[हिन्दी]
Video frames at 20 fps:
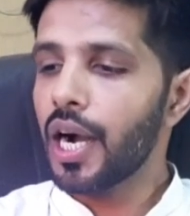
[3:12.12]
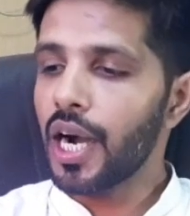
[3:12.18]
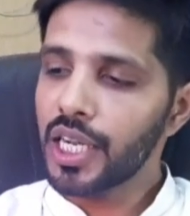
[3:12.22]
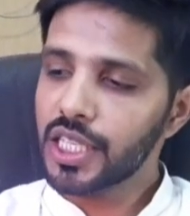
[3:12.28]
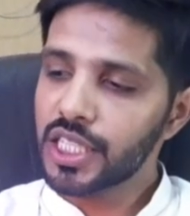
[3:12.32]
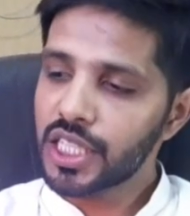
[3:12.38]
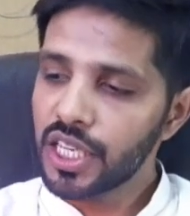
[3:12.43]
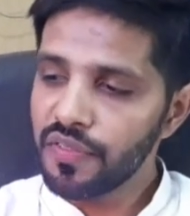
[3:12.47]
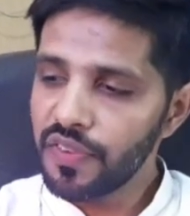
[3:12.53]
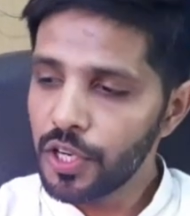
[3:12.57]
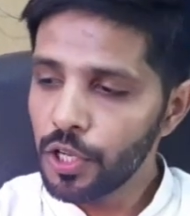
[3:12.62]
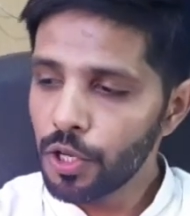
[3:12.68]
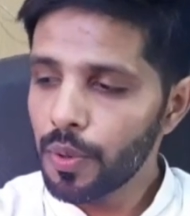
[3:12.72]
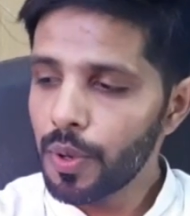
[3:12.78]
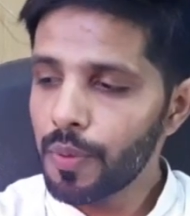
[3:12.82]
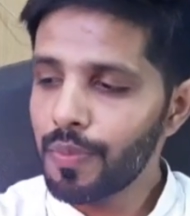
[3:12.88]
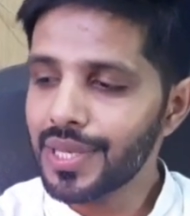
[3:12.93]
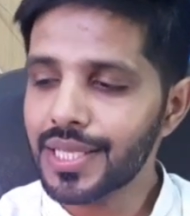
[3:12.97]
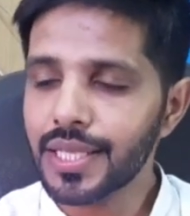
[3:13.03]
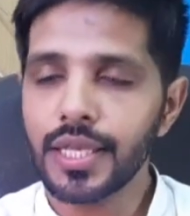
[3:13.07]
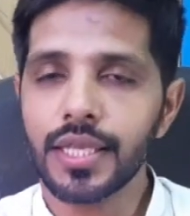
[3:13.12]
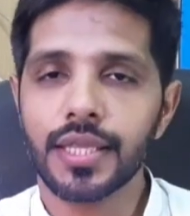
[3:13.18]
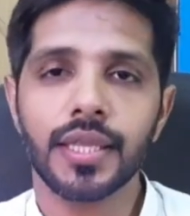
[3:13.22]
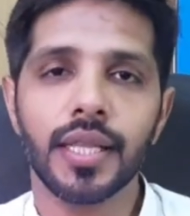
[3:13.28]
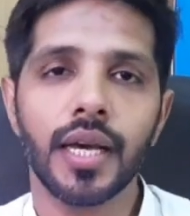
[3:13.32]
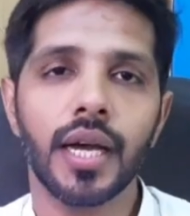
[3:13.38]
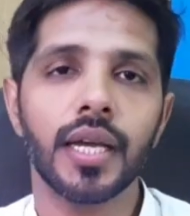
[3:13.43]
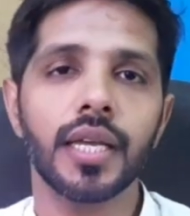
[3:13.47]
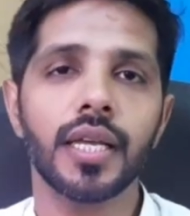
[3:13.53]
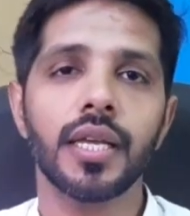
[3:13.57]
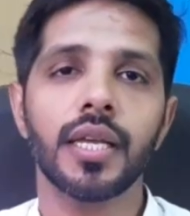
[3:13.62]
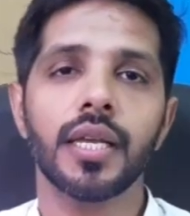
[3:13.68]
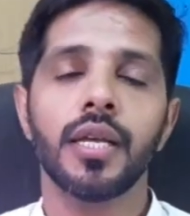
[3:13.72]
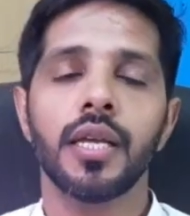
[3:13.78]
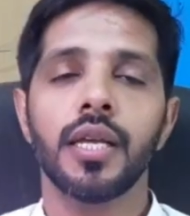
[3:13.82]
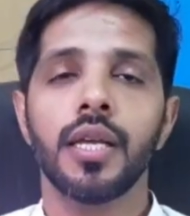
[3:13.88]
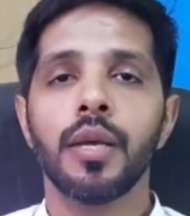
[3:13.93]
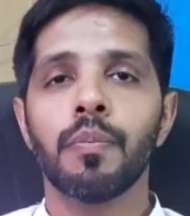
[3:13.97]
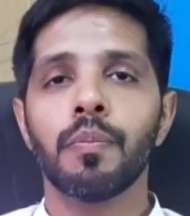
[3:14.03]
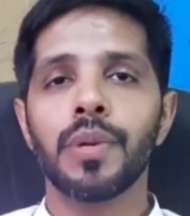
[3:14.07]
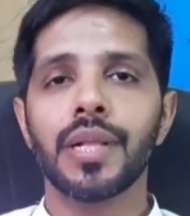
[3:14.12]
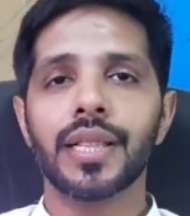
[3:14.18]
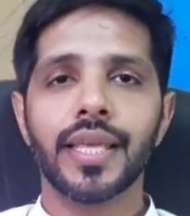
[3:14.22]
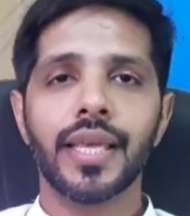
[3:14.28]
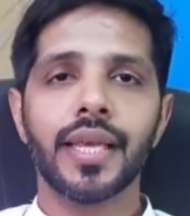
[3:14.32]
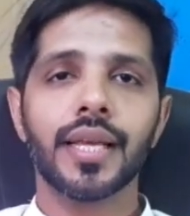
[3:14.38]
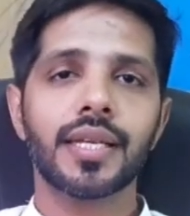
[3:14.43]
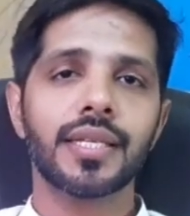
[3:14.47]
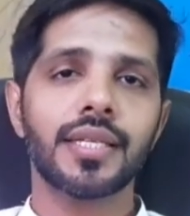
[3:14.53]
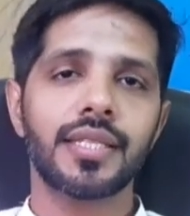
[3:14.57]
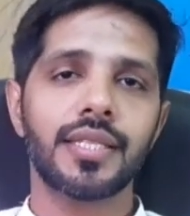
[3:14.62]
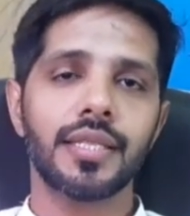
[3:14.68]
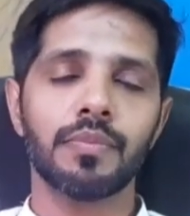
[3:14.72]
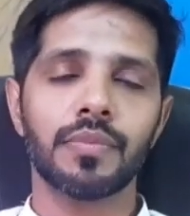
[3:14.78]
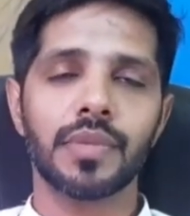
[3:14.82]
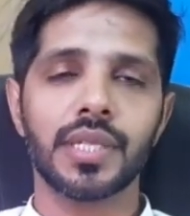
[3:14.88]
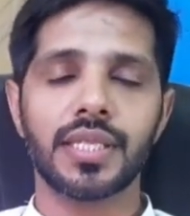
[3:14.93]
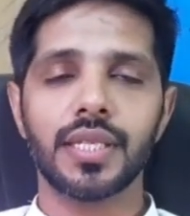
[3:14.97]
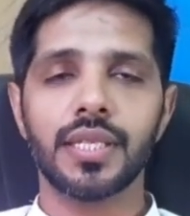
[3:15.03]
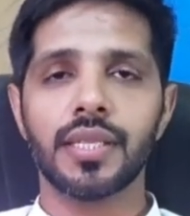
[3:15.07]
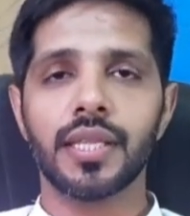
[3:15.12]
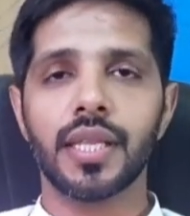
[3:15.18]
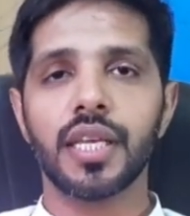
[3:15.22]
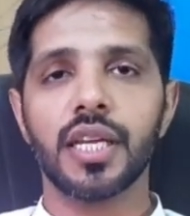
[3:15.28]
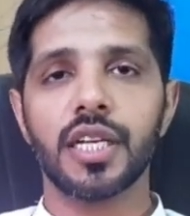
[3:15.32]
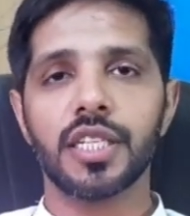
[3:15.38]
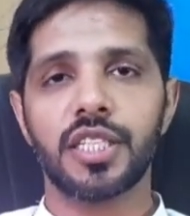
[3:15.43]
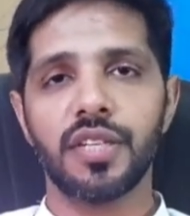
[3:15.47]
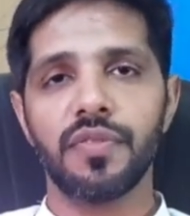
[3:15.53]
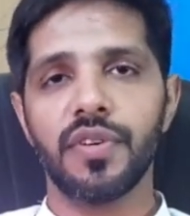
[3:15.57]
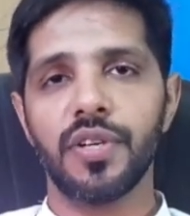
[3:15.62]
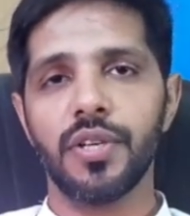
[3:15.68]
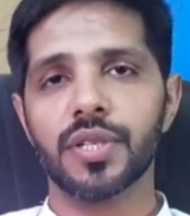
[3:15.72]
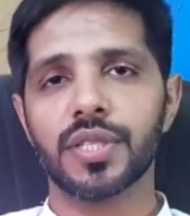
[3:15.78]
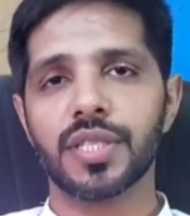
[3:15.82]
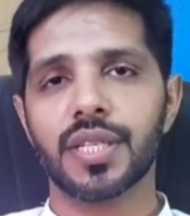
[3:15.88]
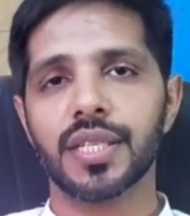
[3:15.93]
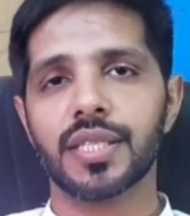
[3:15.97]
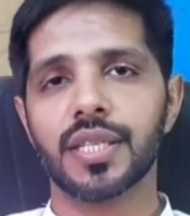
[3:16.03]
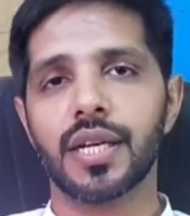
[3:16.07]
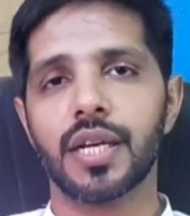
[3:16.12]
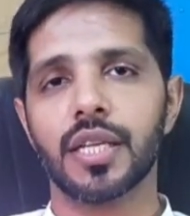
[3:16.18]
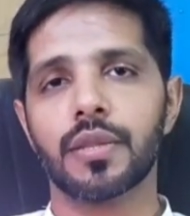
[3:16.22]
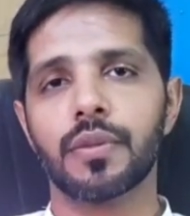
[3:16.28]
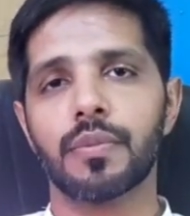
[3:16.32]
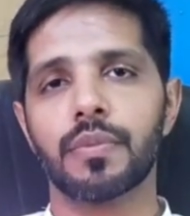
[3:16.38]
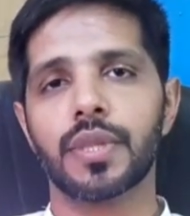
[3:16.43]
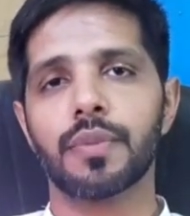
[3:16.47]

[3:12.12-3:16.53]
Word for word: आज की वीडियो में बस इतना ही मिलते हैं किसी मज़ीद नई अच्छी वीडियोज़ के साथ